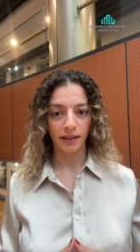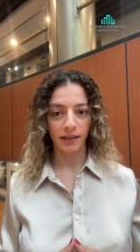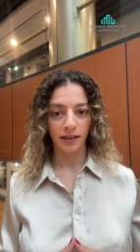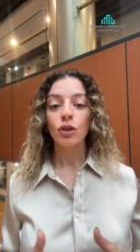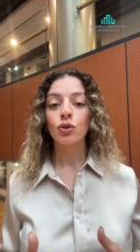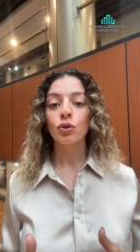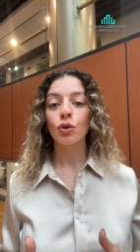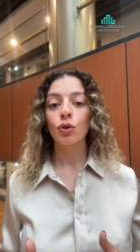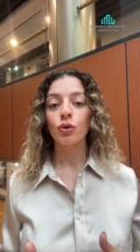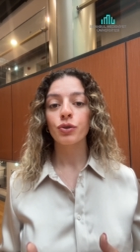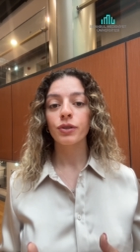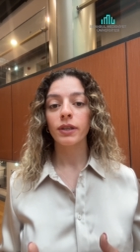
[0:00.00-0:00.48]

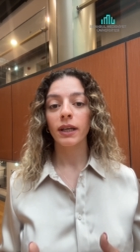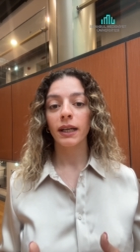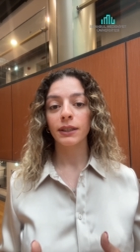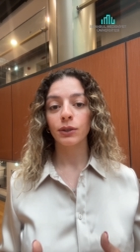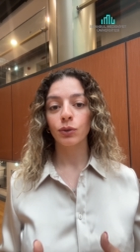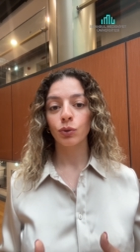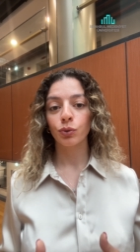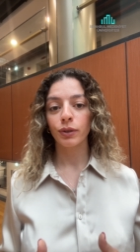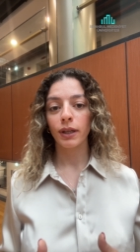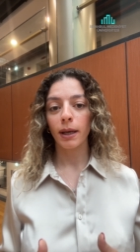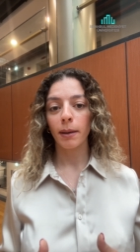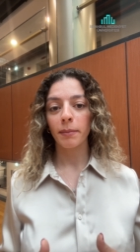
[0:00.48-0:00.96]
Sosyal
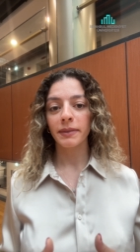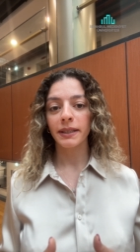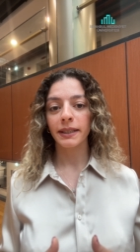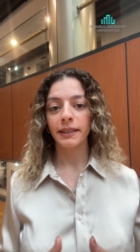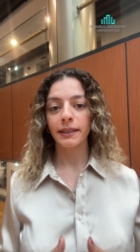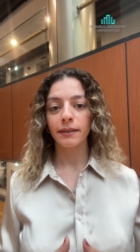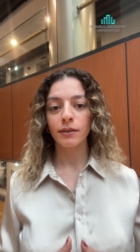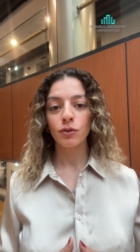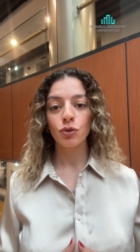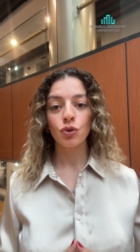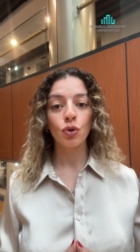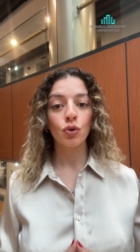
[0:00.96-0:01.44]

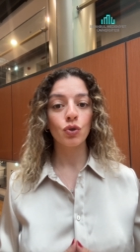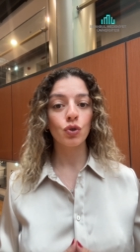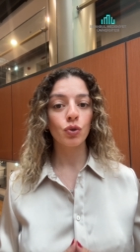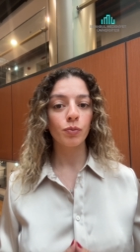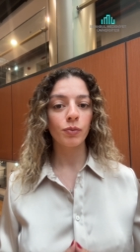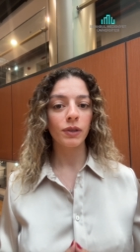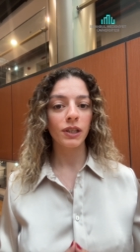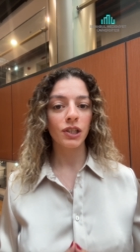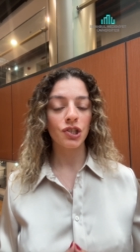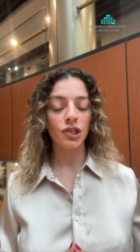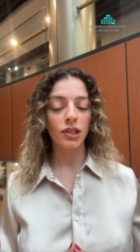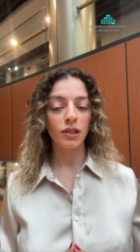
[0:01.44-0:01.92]
gündemlerin
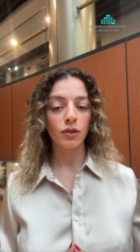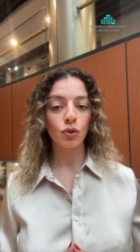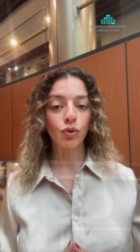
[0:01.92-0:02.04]
çözümü için